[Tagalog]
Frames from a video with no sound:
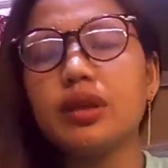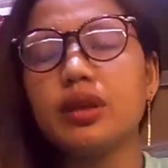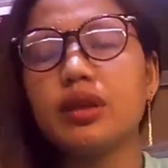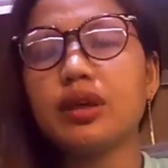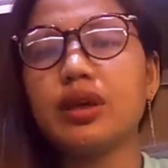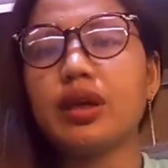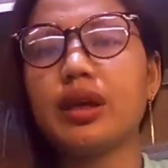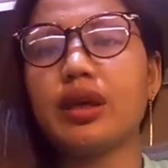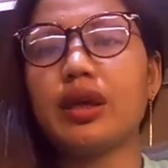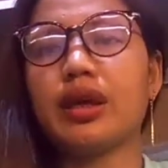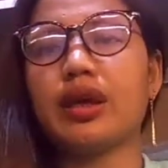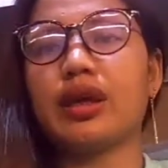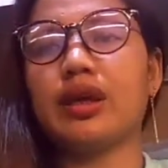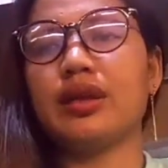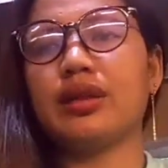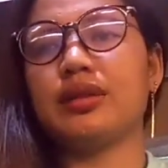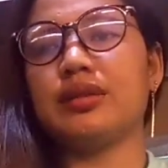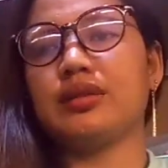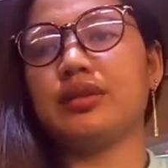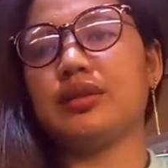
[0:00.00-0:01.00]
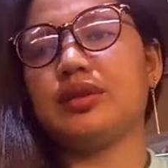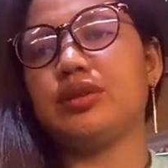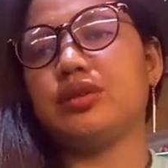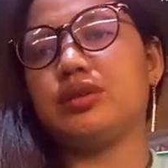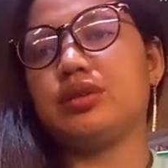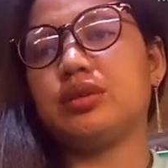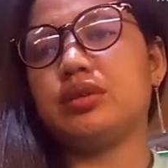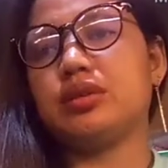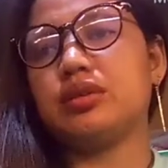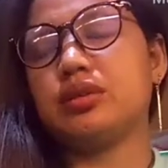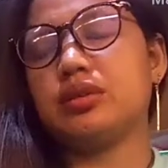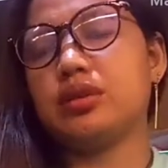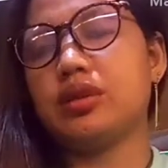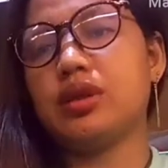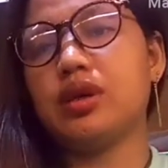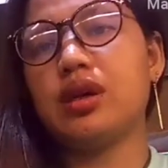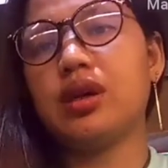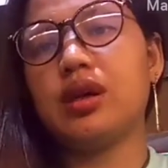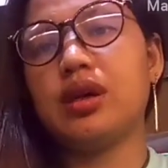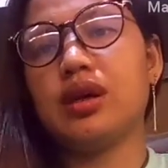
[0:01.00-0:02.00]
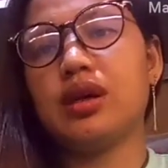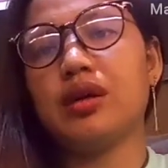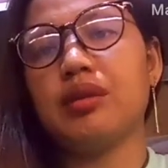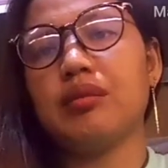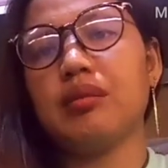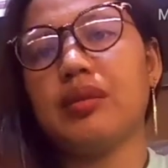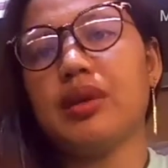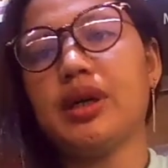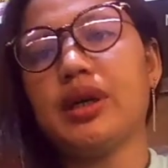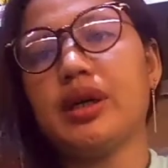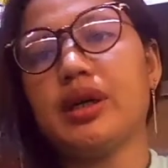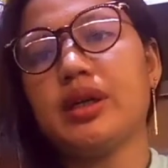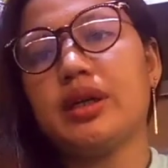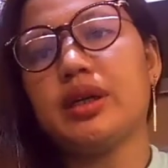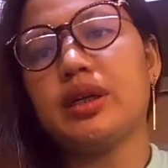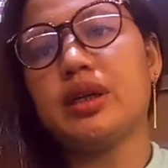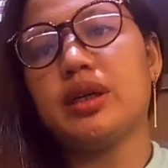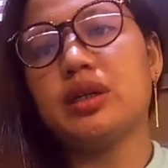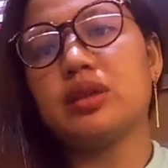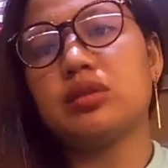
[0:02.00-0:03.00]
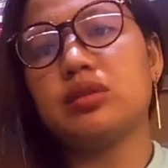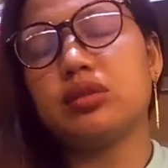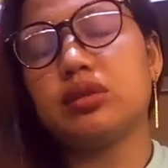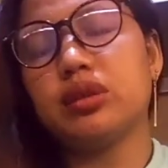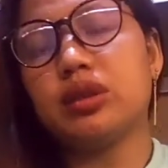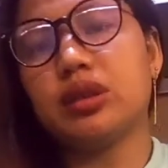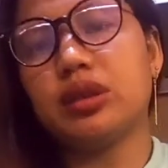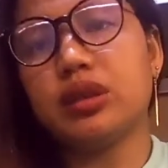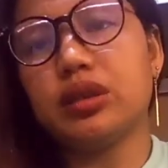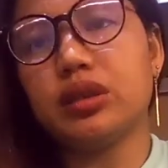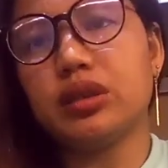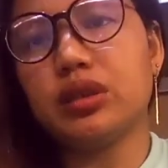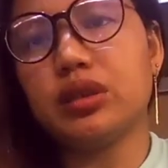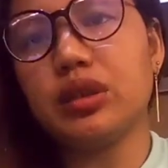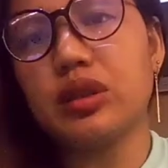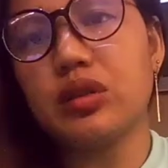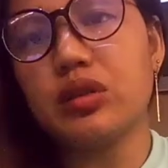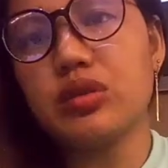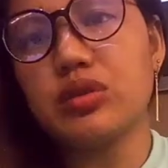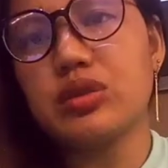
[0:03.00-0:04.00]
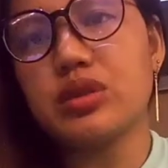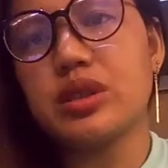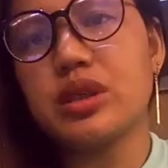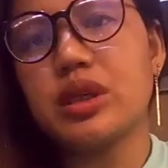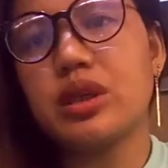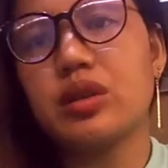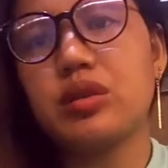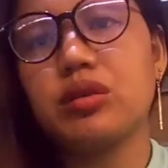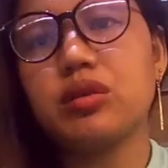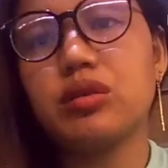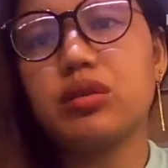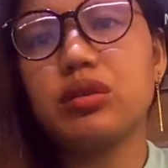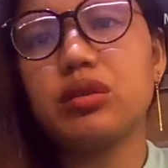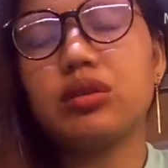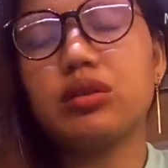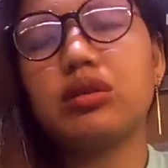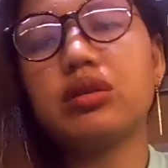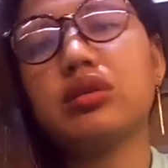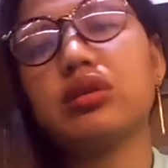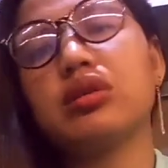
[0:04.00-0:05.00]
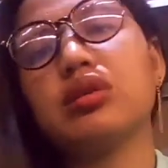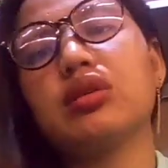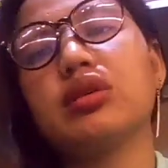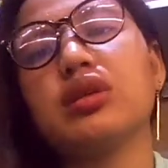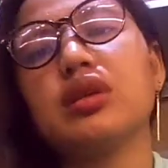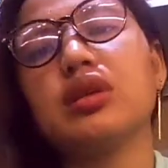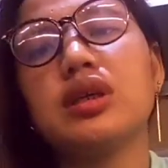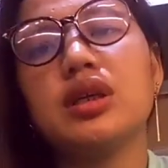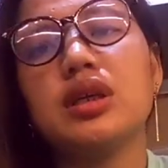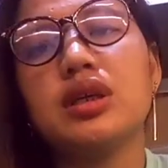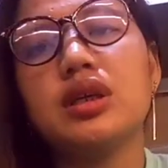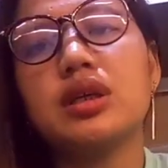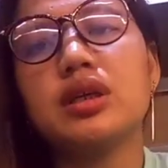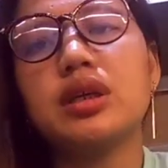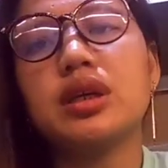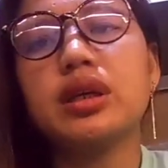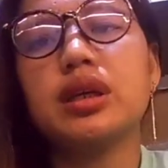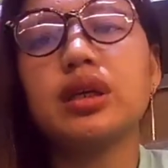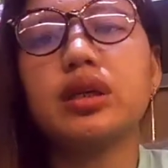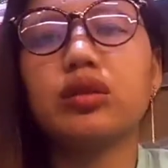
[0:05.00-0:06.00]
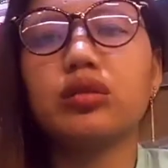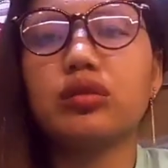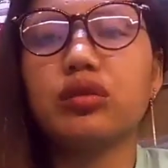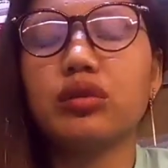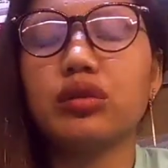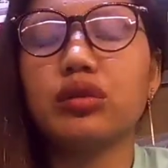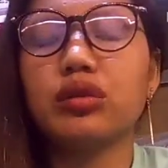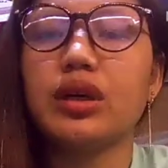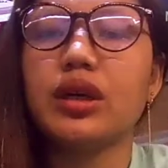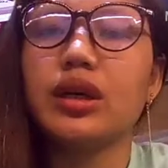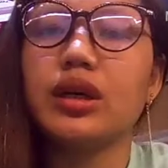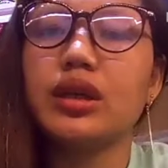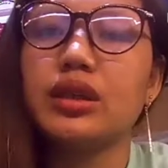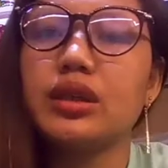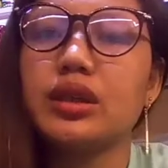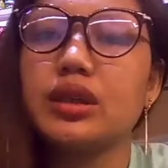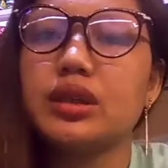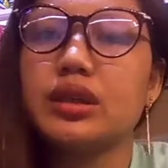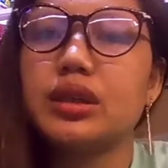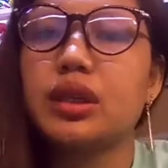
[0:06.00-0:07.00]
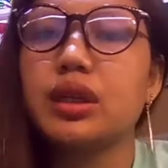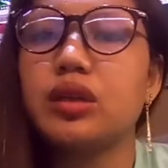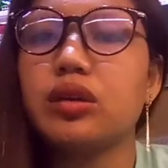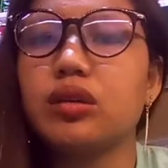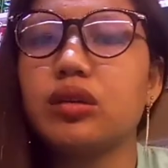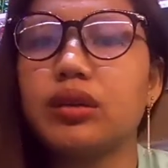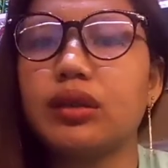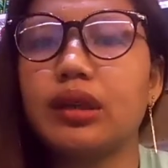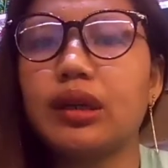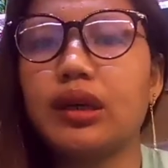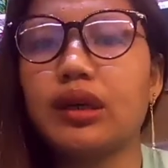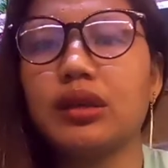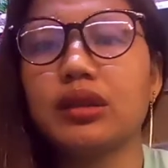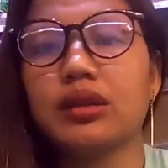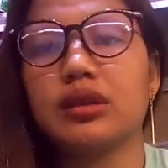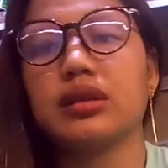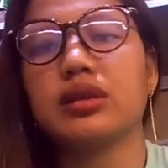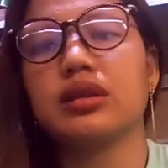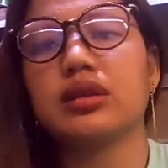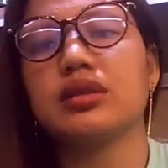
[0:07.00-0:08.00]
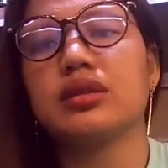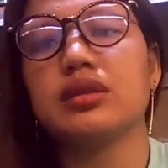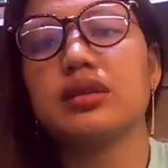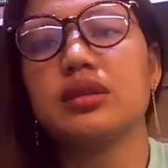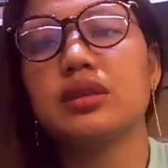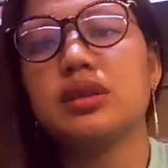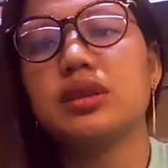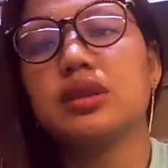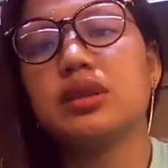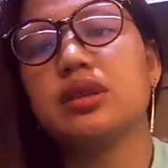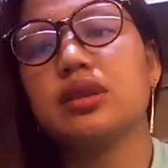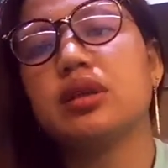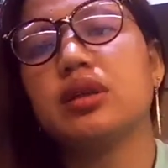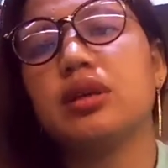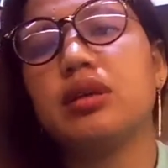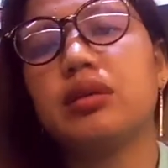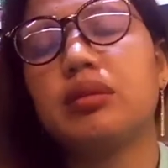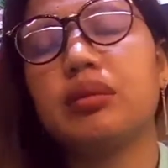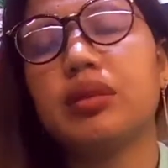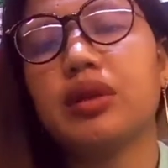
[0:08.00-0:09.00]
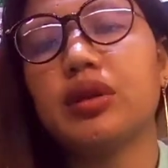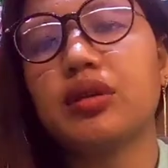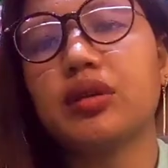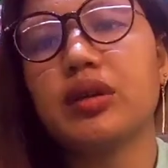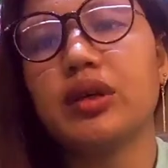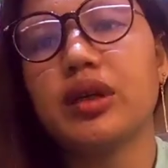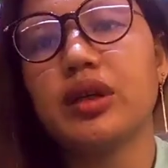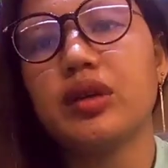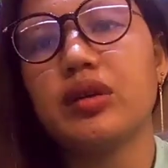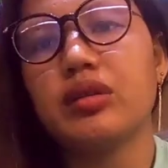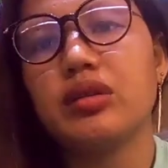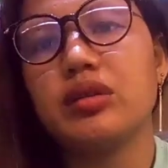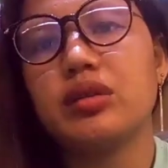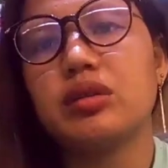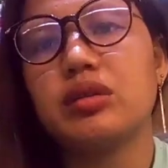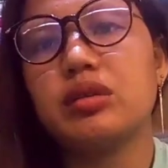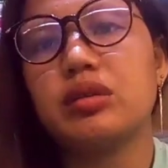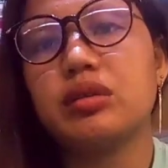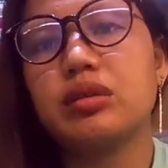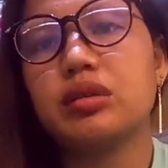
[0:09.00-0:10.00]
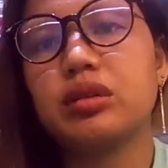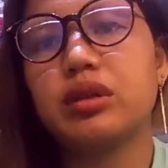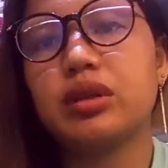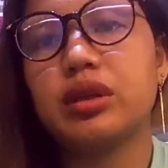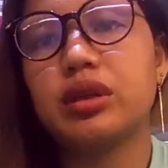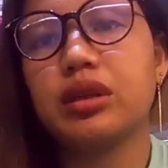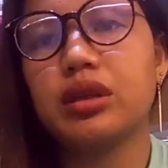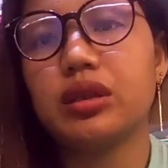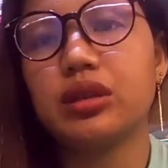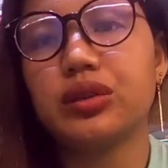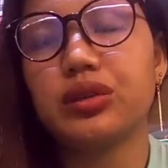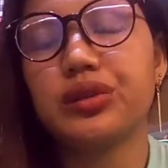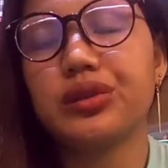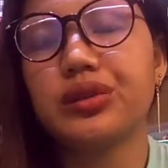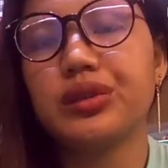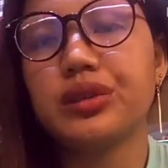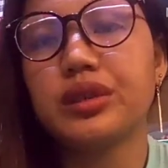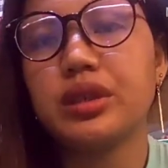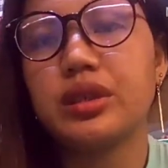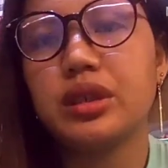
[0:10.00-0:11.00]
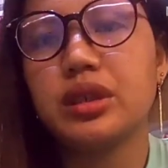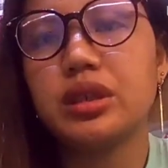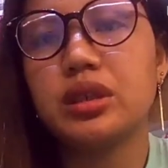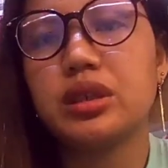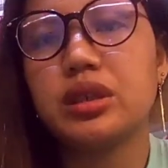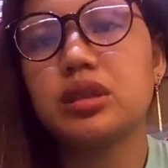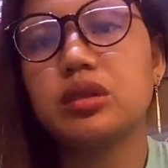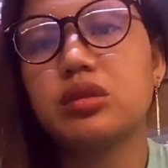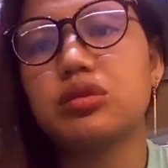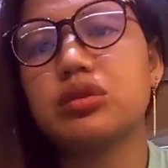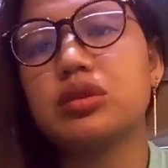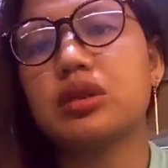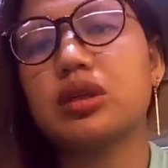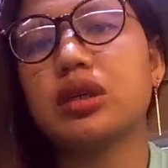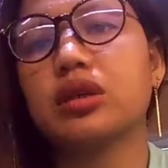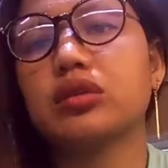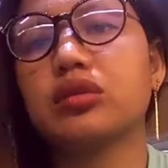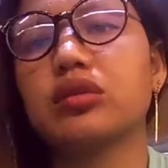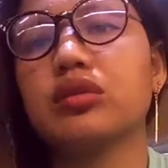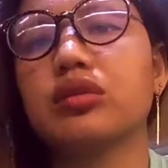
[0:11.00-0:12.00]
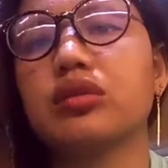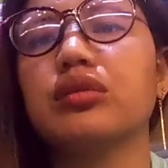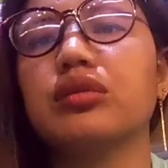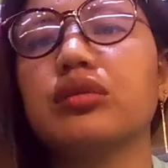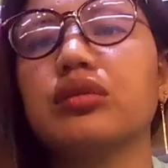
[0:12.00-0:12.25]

Kaya, yun. Maaga akong nagka-close ngayon. Hindi kagaya noon na hanggang 10 o'clock. Pero ngayon, 8.30, close na ako.